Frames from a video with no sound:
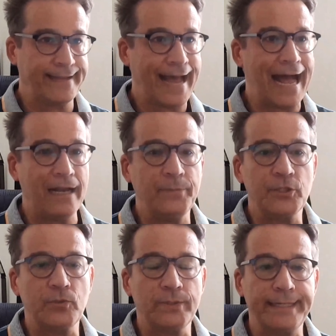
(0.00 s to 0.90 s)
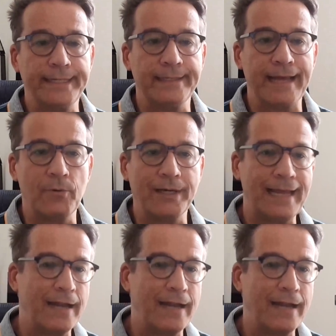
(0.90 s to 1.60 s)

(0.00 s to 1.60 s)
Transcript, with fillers: eine halbe Stunde gedauert,